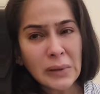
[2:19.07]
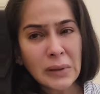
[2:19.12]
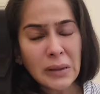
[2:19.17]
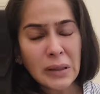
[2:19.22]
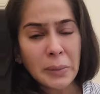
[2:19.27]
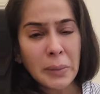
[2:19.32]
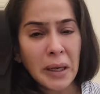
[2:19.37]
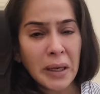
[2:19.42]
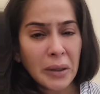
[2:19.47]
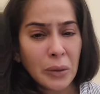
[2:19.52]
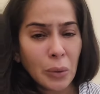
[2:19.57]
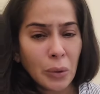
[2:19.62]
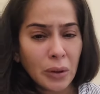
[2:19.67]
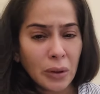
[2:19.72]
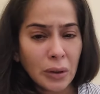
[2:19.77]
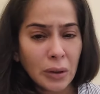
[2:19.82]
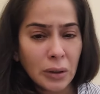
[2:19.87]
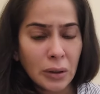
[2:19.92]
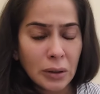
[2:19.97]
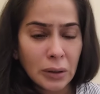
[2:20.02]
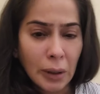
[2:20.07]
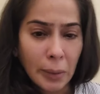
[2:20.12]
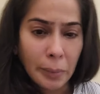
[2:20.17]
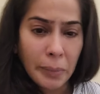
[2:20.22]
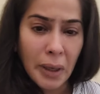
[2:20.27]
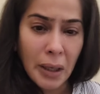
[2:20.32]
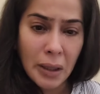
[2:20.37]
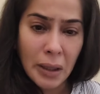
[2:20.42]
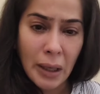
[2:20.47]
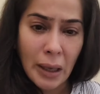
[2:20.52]
இந்த மாதிரி ஒரு
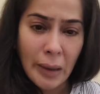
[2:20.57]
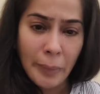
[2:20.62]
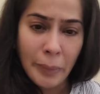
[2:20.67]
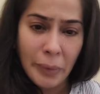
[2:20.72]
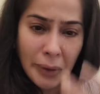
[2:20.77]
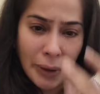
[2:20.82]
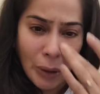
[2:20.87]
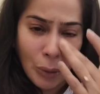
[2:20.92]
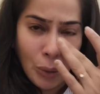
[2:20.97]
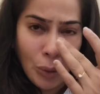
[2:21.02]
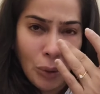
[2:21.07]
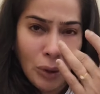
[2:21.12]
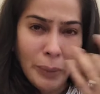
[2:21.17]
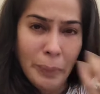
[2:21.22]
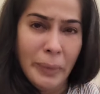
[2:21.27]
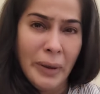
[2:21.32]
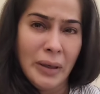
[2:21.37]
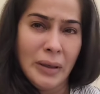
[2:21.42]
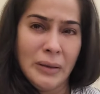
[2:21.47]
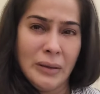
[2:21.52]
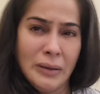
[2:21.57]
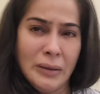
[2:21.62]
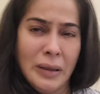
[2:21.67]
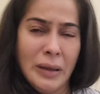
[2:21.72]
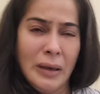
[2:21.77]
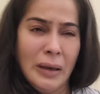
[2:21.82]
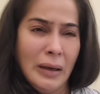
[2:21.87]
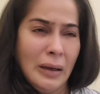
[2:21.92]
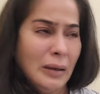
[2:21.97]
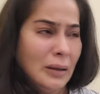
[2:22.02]
தப்பான ஆப் டவுன்லோட்
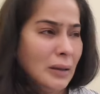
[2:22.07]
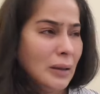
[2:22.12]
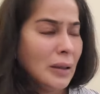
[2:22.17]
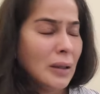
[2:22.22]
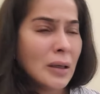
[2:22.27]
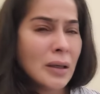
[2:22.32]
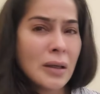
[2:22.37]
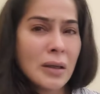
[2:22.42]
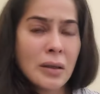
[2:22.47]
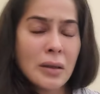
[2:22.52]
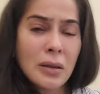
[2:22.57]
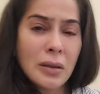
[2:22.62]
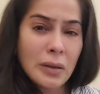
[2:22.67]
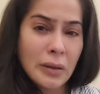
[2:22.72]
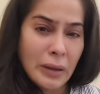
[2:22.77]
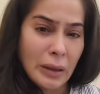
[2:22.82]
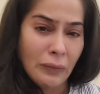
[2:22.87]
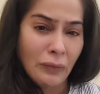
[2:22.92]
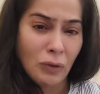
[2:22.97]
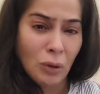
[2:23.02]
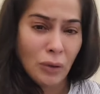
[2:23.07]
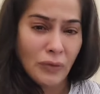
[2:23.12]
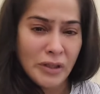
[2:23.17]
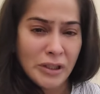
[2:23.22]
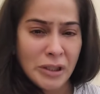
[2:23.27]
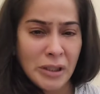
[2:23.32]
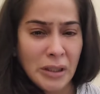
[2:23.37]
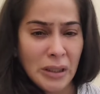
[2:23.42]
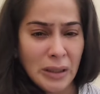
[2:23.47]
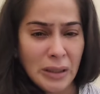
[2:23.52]
பண்ணதுனால எவ்வளோ
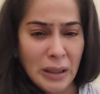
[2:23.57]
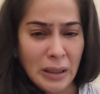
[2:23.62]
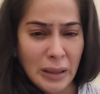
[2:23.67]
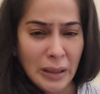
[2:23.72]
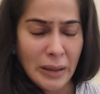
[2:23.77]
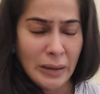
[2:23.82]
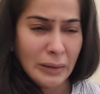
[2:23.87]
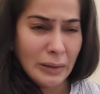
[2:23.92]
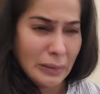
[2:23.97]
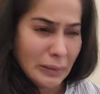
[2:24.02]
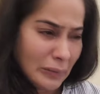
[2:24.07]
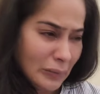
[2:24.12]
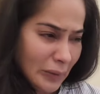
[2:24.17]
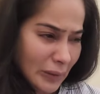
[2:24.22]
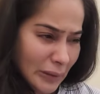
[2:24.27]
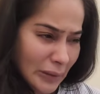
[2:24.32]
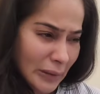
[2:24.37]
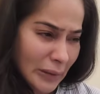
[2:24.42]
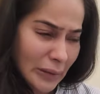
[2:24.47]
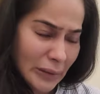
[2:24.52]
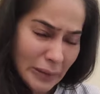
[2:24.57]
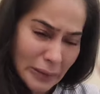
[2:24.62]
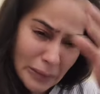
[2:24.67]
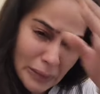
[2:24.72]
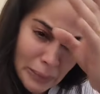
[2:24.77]
விஷயத்தில் நான் வந்து